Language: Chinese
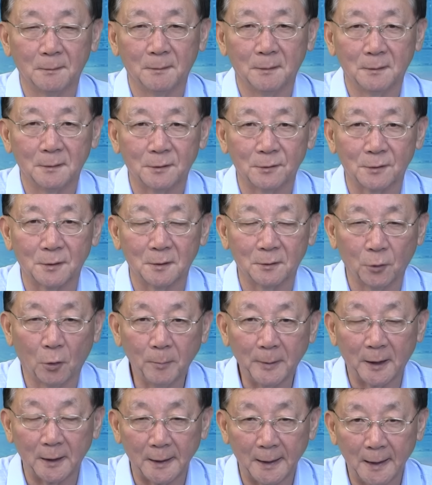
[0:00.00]
就是投
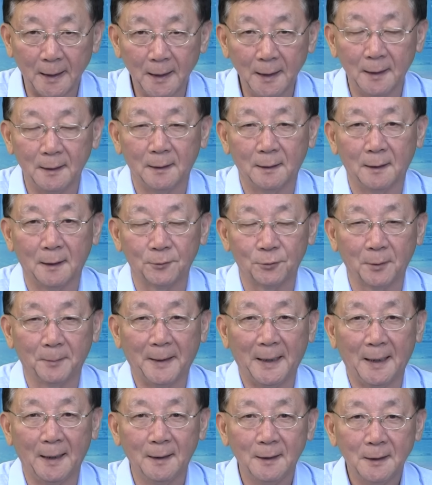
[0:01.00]
保人啊，对
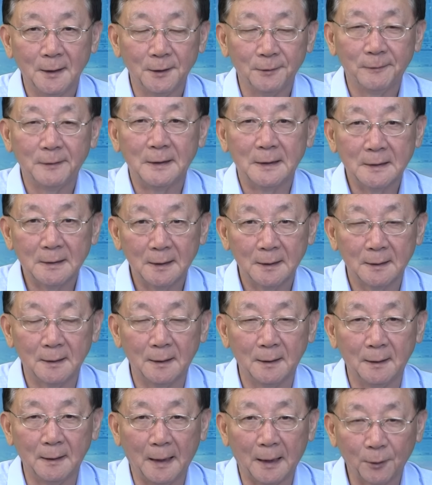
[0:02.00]
吧？因为人家
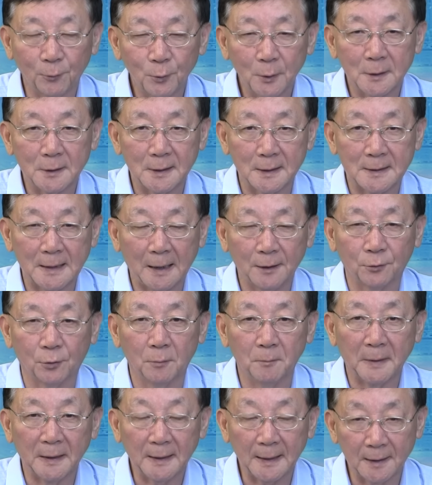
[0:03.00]
2个月在家里头
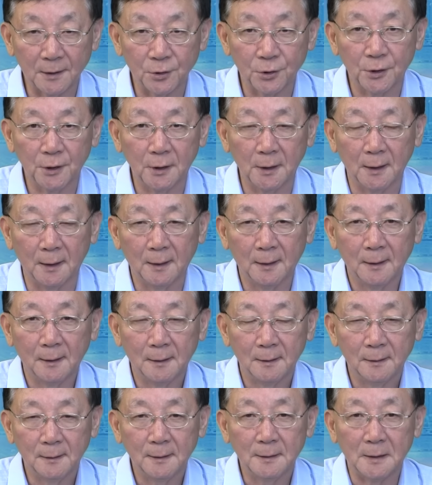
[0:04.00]
没开车，
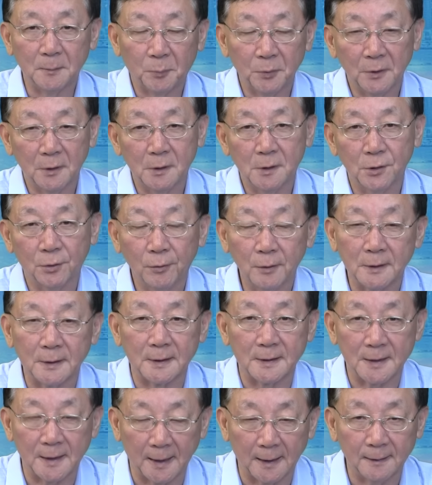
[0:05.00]
那你不能收人家
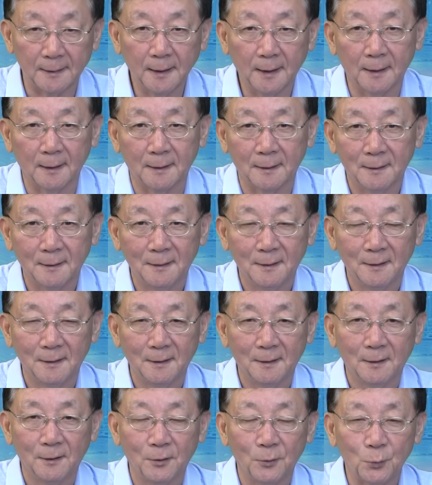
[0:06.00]
钱呢。
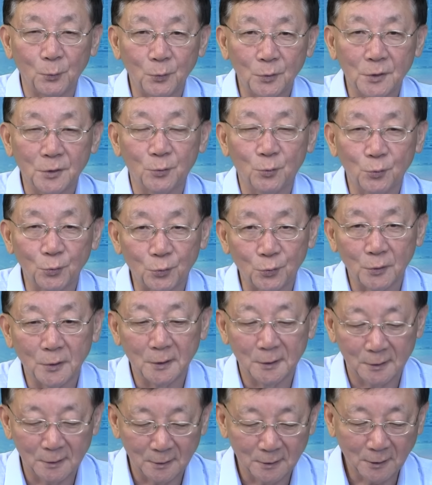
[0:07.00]
于是据
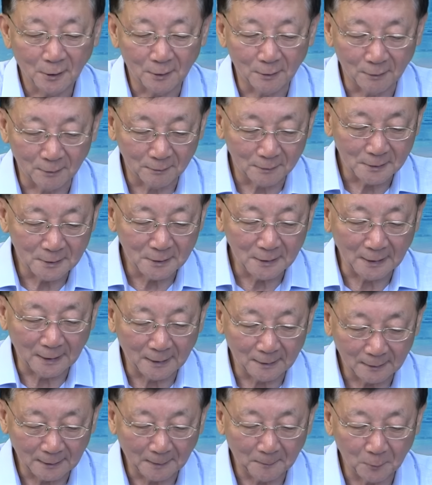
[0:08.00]
说到今
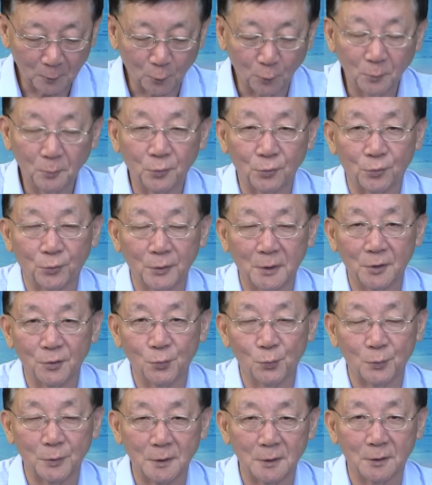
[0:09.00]
年，他们公布出一个
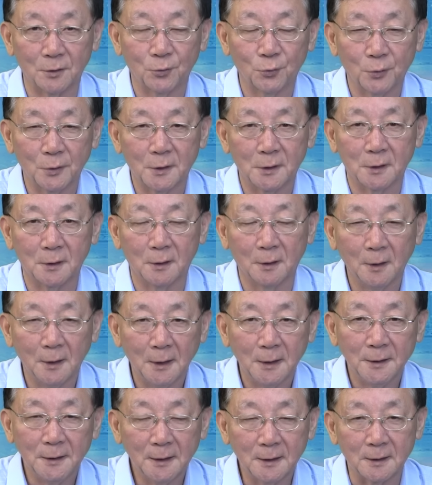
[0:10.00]
数字，说是
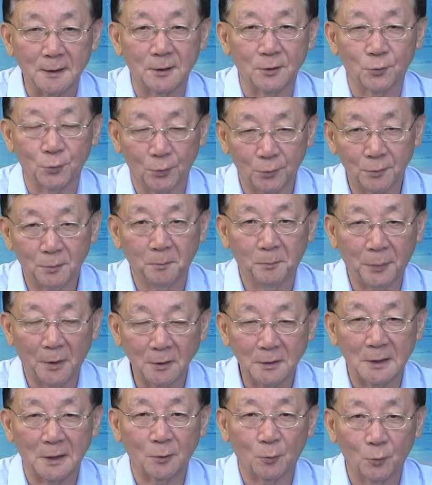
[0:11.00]
硬是从保
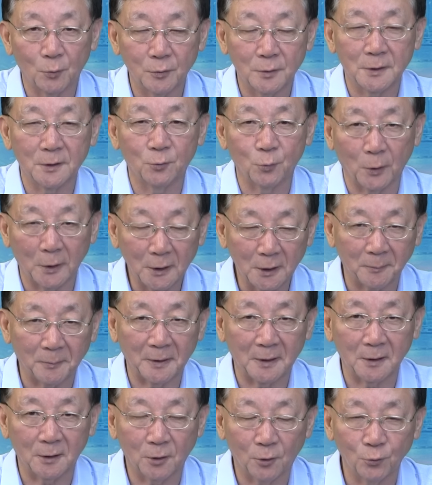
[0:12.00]
险公司嘴里
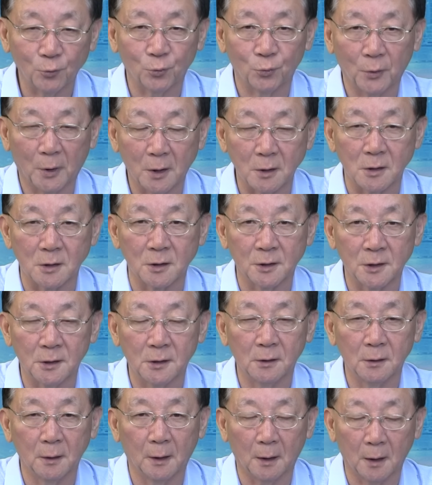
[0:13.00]
边抠出
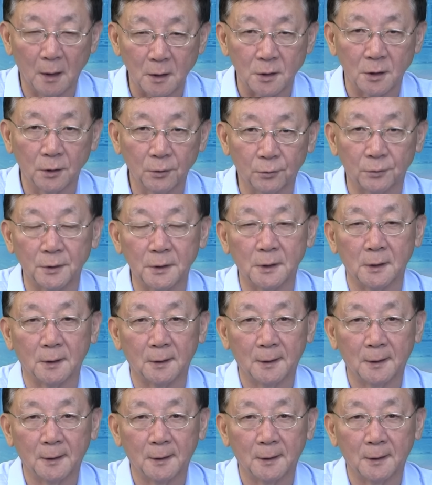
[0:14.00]
26亿，